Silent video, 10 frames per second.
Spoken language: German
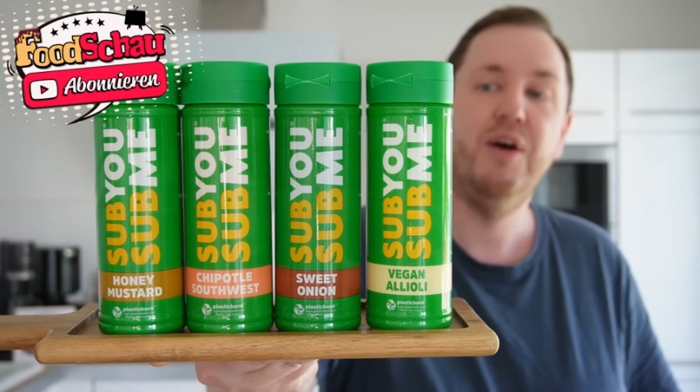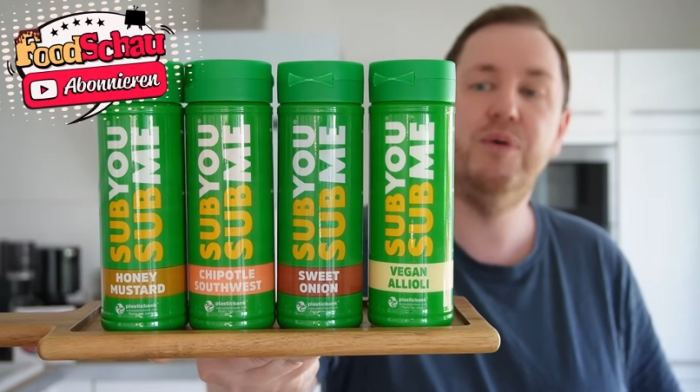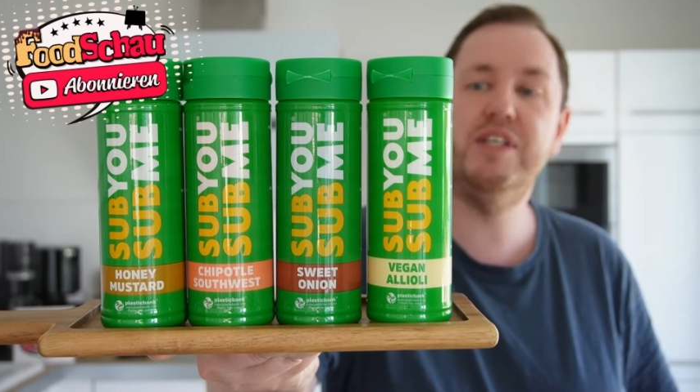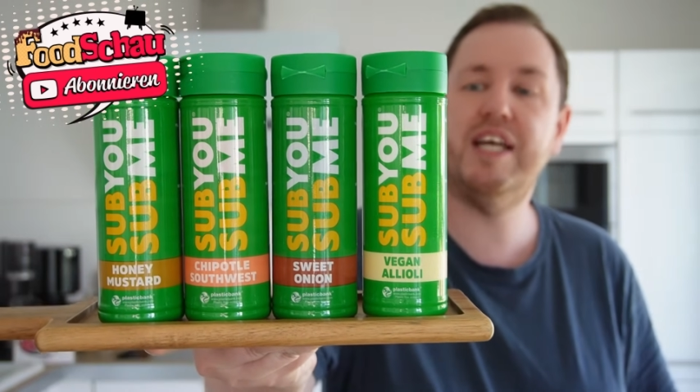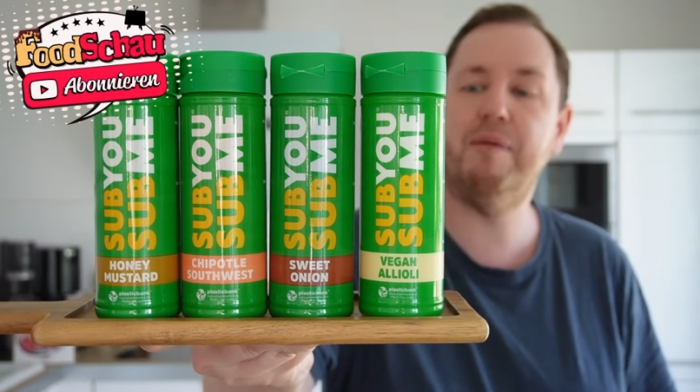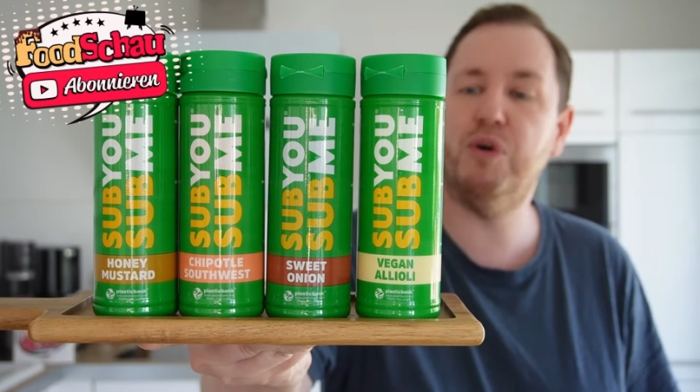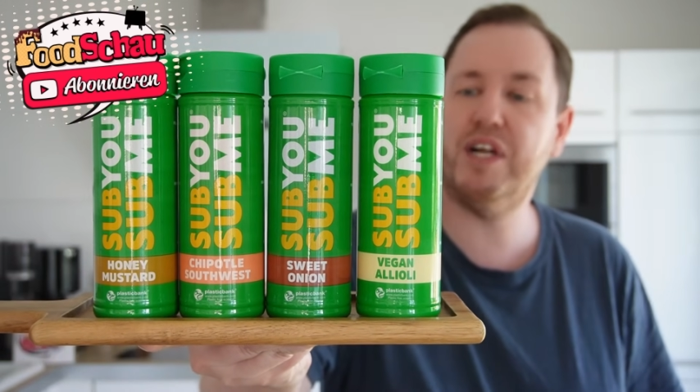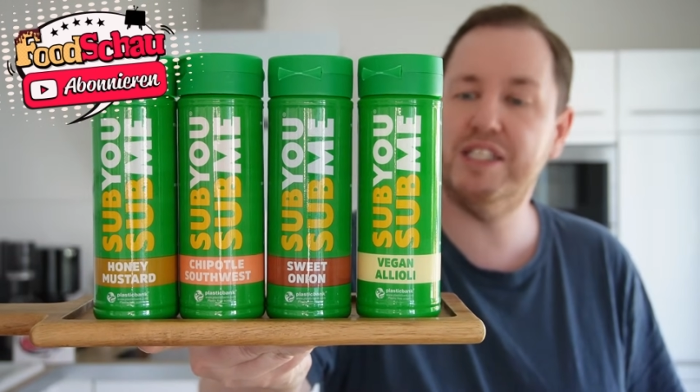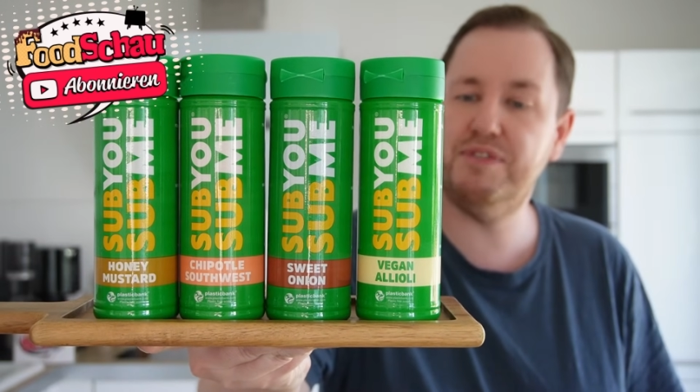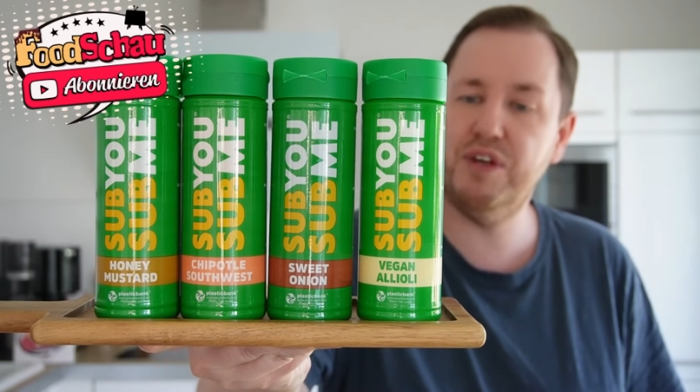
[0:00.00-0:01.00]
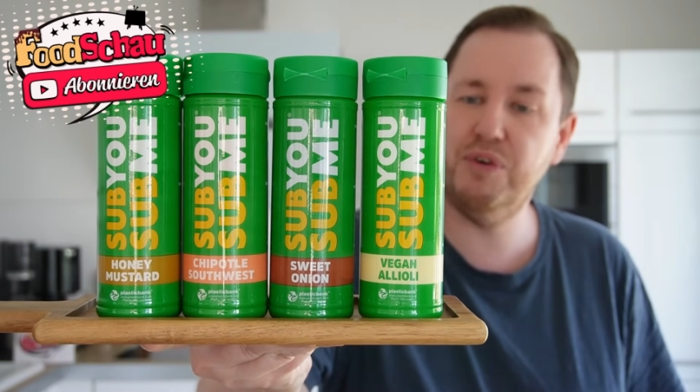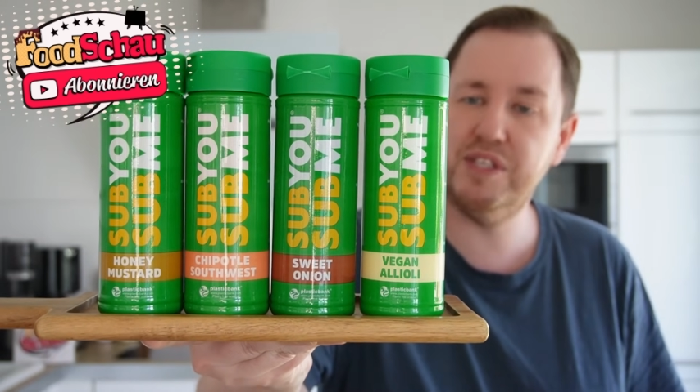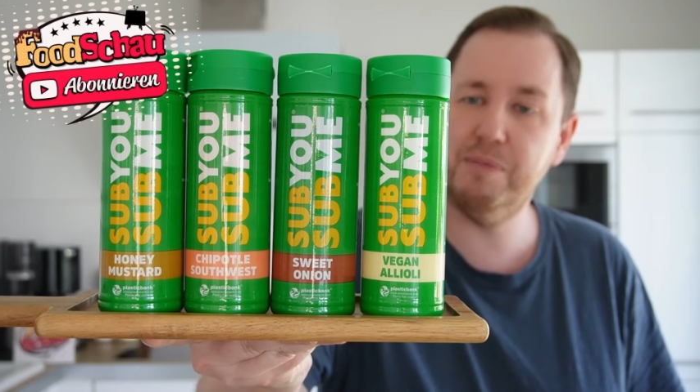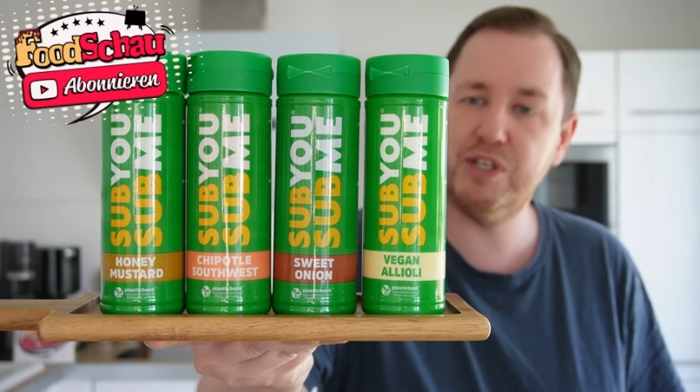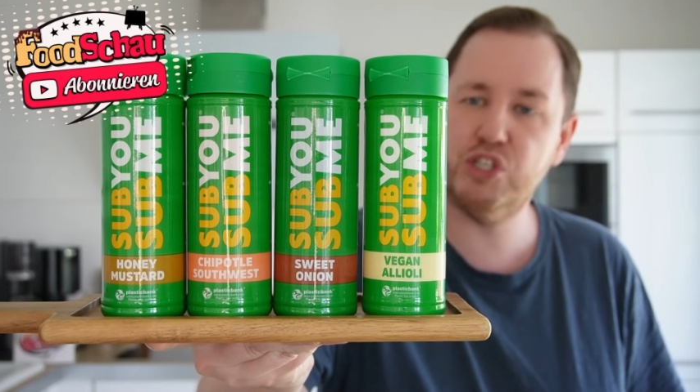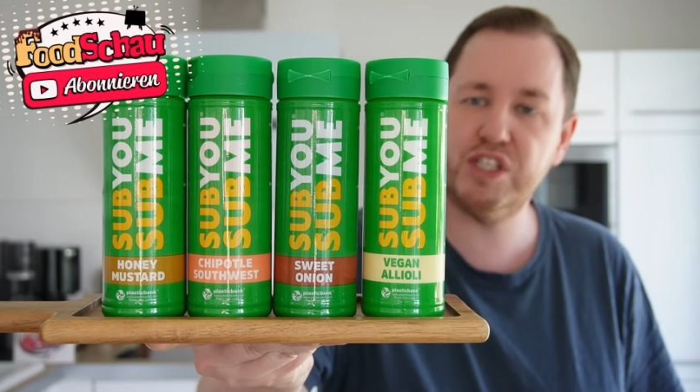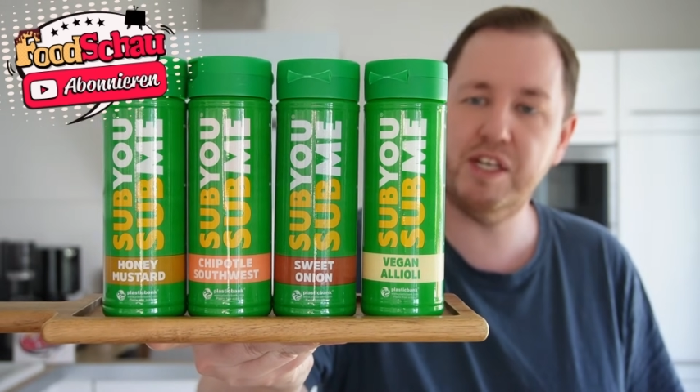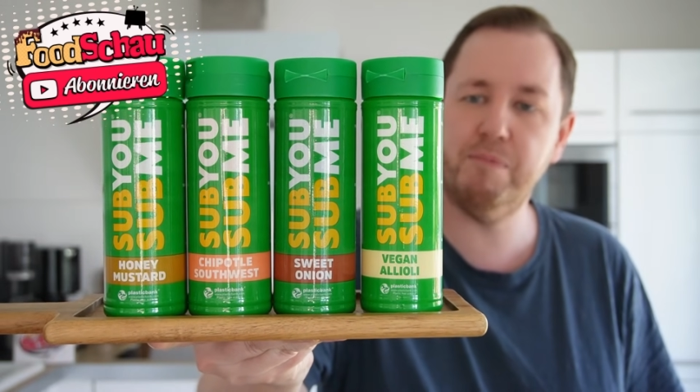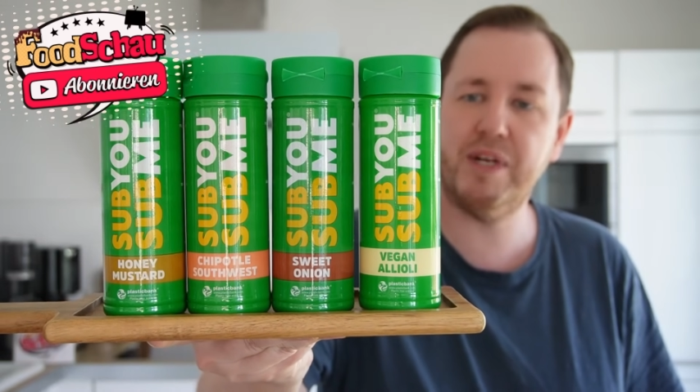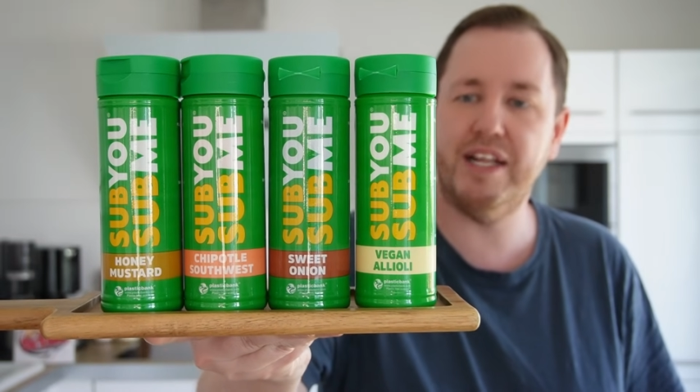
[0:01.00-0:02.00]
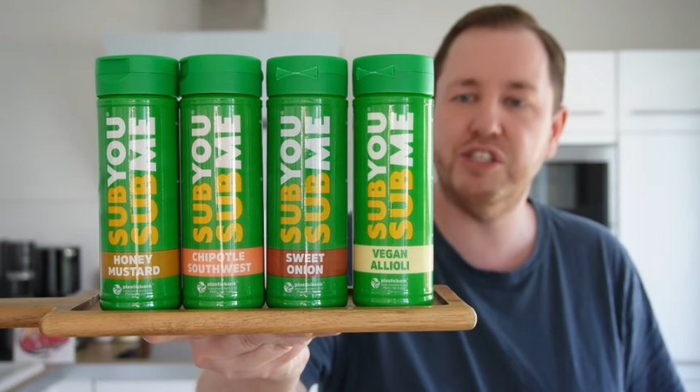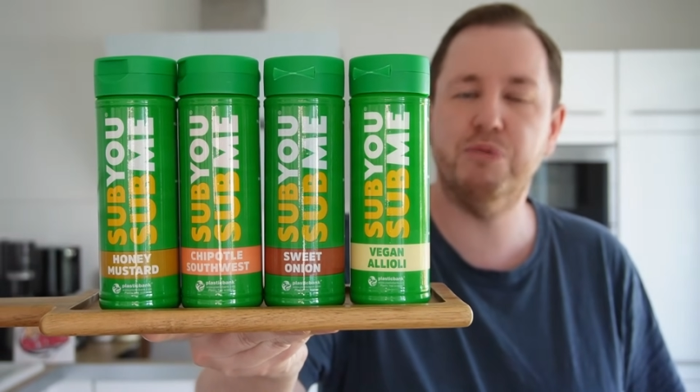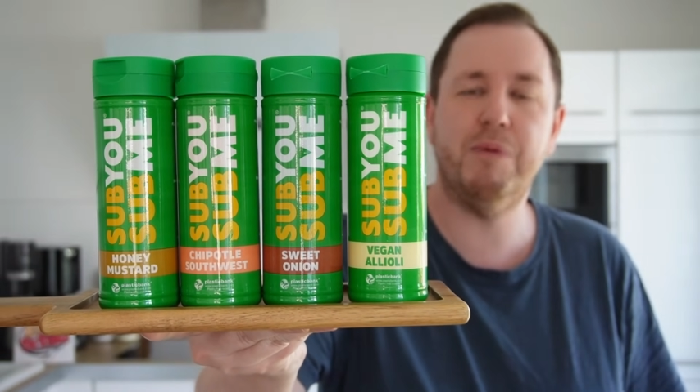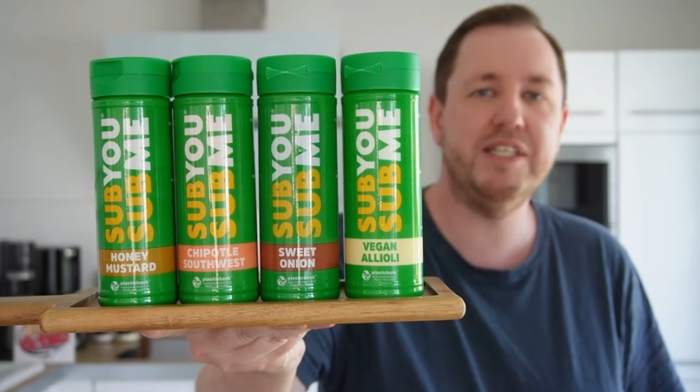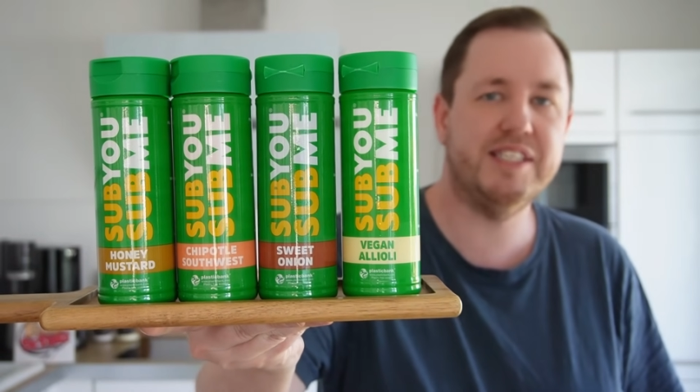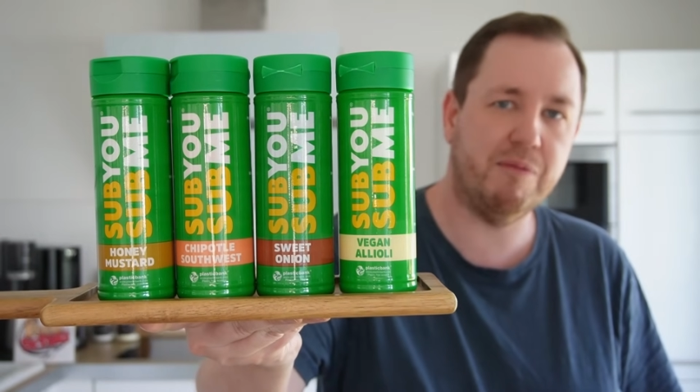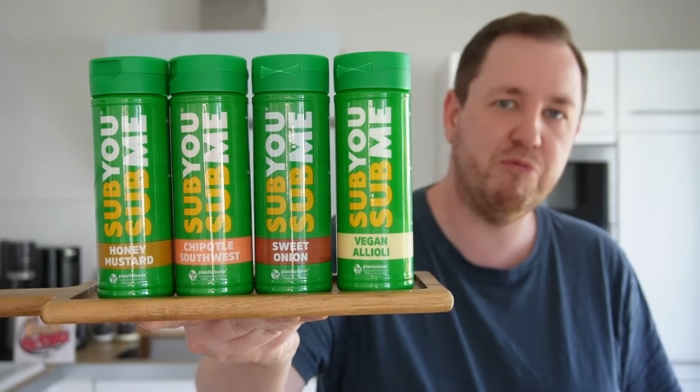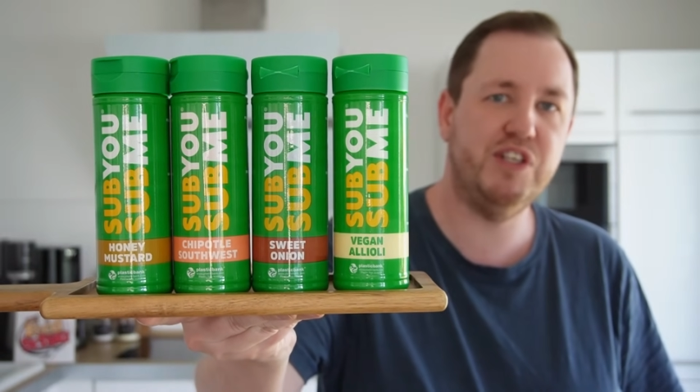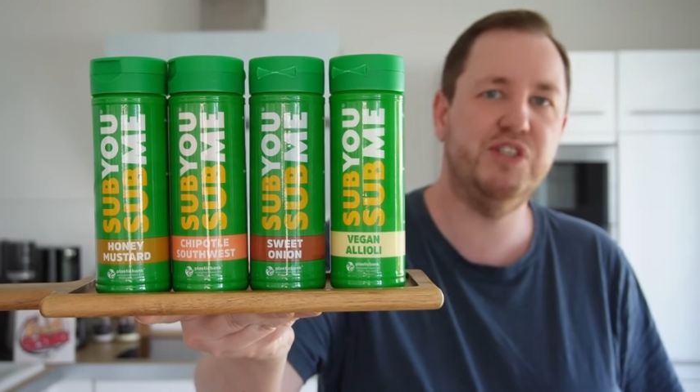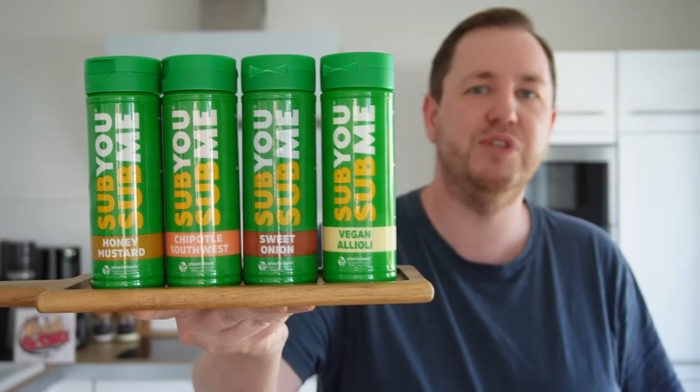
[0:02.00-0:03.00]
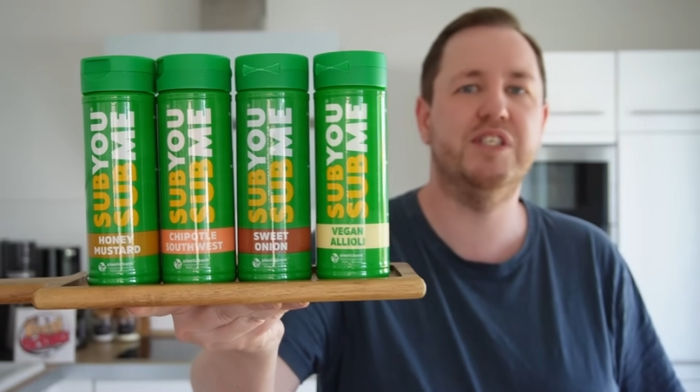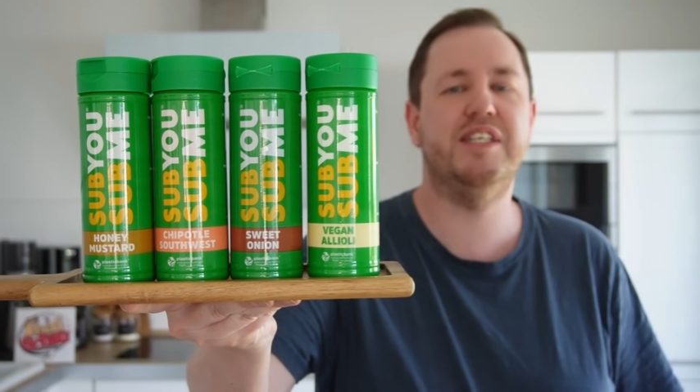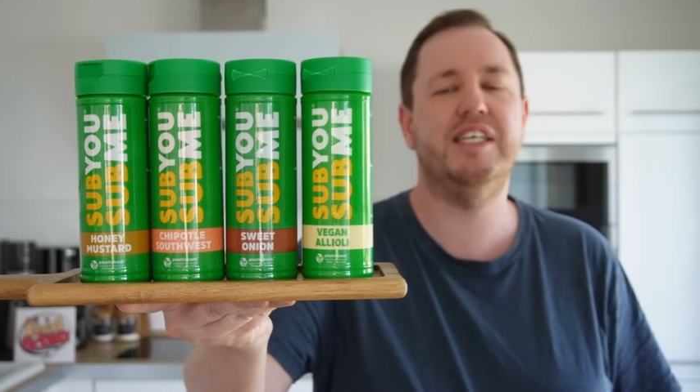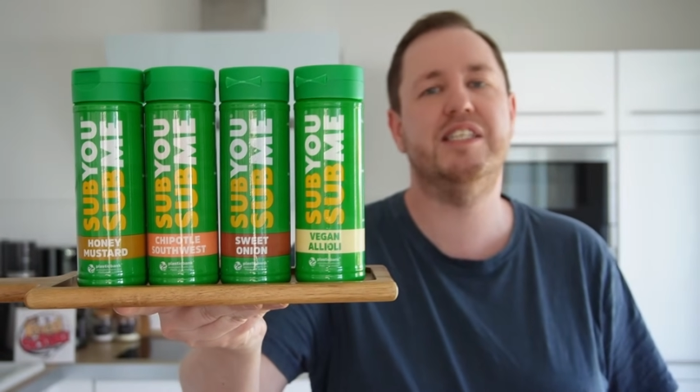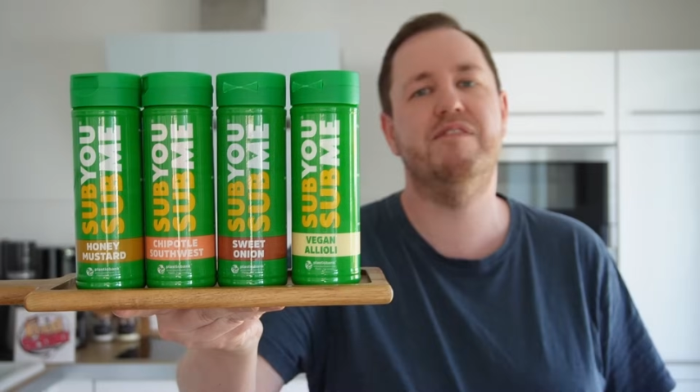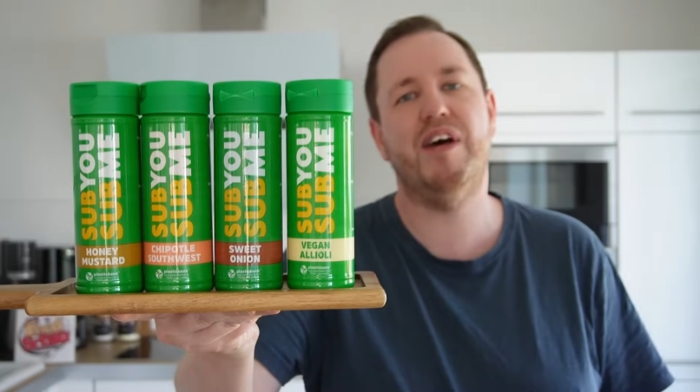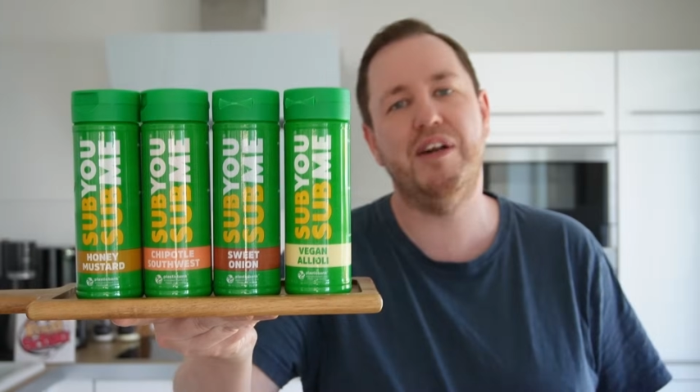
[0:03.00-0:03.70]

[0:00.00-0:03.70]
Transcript: und es haben auch ganz viele Leute immer geschrieben, kannst du mal die Subway-Soßen testen?